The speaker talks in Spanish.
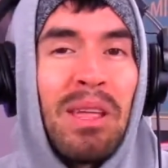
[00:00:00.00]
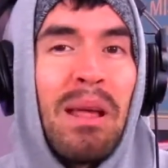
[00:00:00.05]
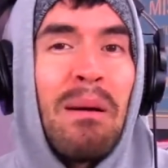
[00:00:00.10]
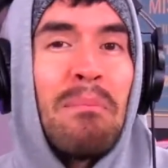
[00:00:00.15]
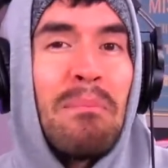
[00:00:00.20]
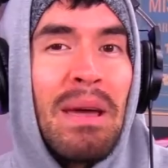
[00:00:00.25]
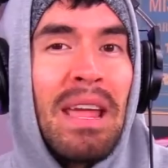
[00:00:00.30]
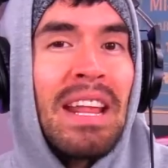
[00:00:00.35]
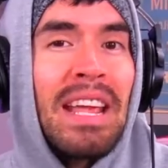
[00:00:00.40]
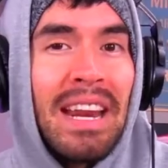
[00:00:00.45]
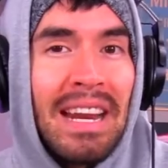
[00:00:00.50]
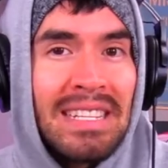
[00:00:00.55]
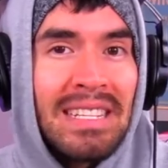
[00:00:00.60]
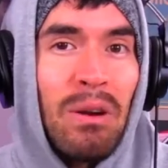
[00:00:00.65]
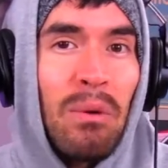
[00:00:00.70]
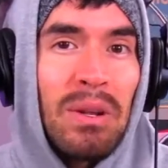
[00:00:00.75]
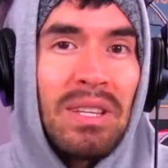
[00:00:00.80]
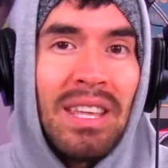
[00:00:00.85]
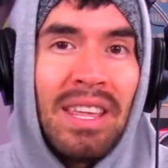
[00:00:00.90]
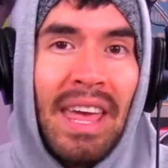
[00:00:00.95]
podrán ver que en
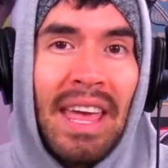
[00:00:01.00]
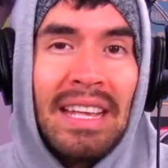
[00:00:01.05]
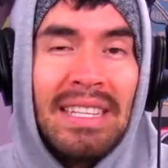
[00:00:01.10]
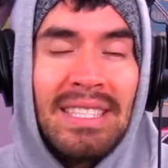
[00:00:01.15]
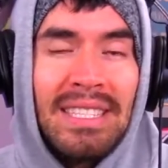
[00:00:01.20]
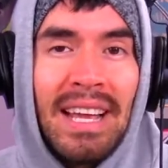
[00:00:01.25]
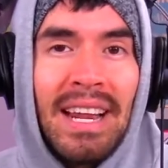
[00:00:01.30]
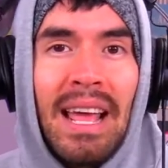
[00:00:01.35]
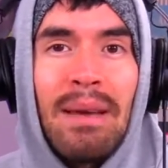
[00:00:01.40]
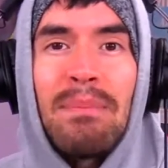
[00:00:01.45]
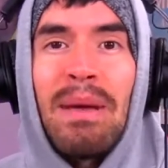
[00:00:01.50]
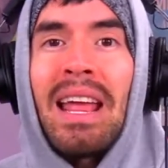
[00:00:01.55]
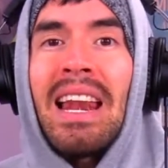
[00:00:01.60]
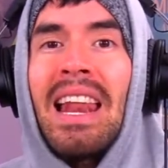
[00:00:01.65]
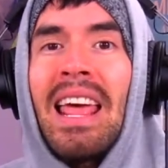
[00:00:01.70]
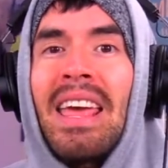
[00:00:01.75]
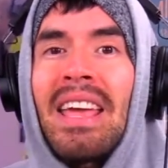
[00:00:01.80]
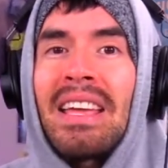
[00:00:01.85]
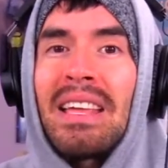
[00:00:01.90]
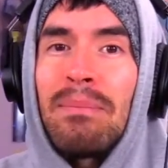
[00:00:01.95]
esa cuenta de Instagram,
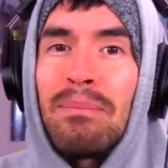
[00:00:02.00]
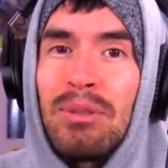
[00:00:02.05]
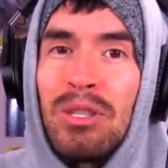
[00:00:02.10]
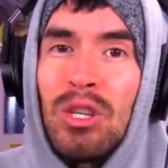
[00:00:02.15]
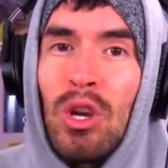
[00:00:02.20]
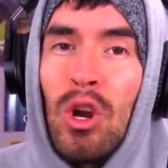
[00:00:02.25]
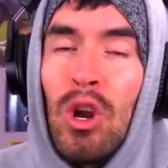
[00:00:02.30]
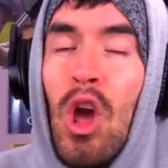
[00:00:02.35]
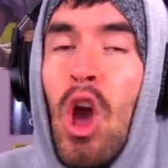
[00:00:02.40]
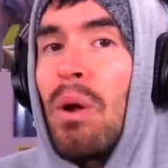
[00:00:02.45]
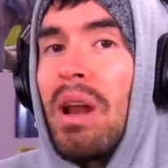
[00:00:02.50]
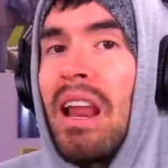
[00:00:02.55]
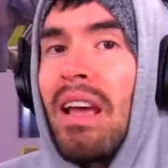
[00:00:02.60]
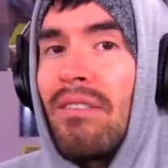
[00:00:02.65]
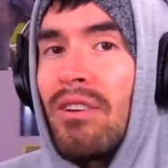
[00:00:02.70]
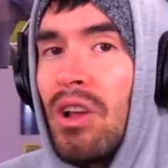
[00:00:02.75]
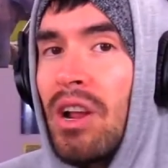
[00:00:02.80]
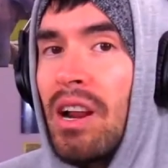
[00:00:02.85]
en la descripción o en la